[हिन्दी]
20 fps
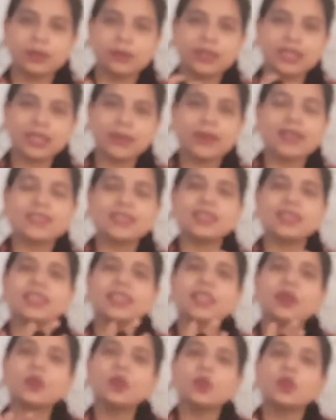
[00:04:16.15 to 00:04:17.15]
मतलब ऐसा
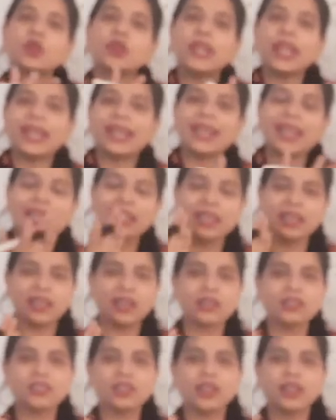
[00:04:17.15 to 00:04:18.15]
नहीं है कि उनको नेग्लेक्ट
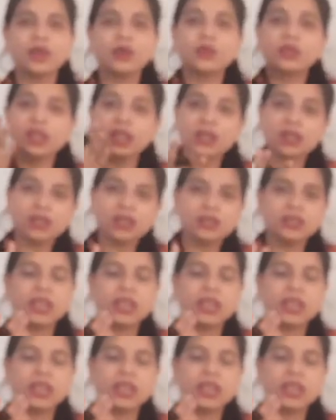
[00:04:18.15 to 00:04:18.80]
किया जा रहा है उनका